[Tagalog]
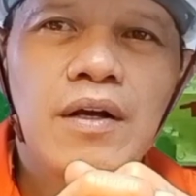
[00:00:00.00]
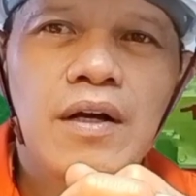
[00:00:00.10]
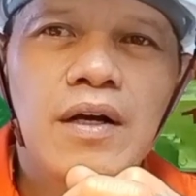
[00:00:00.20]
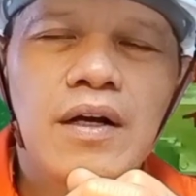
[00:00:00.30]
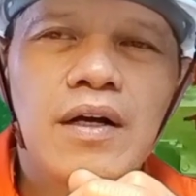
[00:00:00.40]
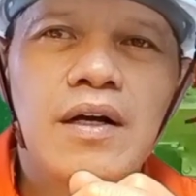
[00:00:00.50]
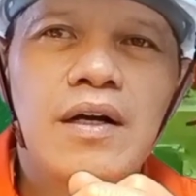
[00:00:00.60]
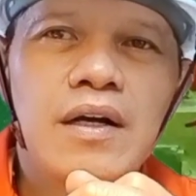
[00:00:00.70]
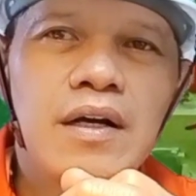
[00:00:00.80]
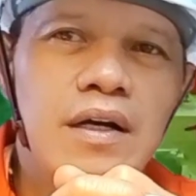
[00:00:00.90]

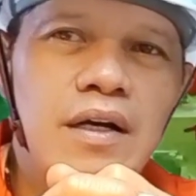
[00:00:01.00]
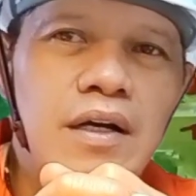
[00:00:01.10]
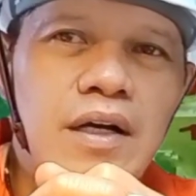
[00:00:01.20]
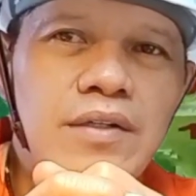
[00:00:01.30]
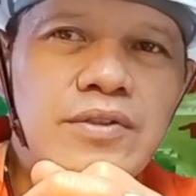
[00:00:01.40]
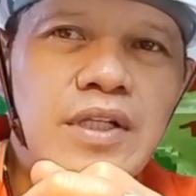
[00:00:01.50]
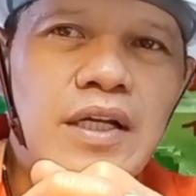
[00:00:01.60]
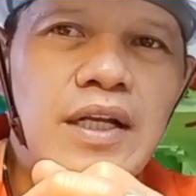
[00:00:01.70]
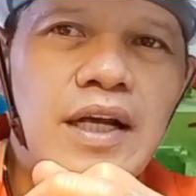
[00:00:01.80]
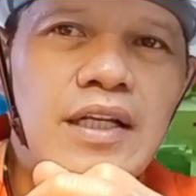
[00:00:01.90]
uh, ano sa
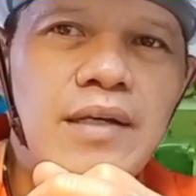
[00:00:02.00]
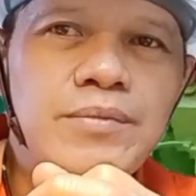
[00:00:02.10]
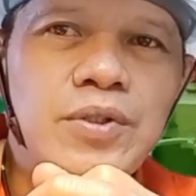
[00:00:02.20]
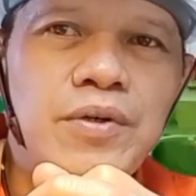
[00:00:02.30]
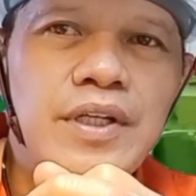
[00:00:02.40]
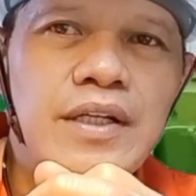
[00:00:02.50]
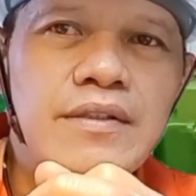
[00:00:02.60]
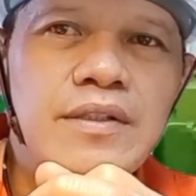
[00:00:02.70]
ilalim so ayan